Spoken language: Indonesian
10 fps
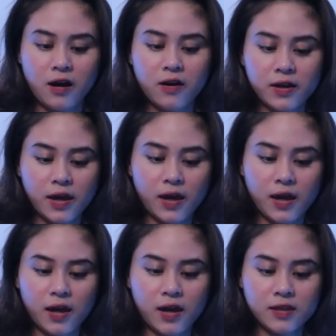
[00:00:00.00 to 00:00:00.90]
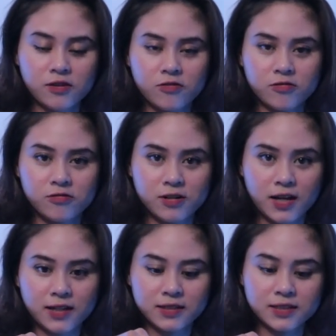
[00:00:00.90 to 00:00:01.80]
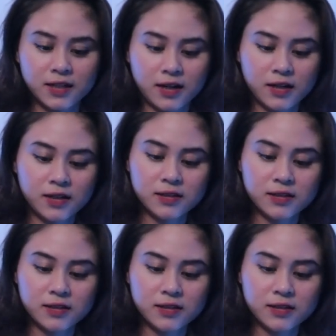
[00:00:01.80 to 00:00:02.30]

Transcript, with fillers: Oke, okay, tuh udah kenceng,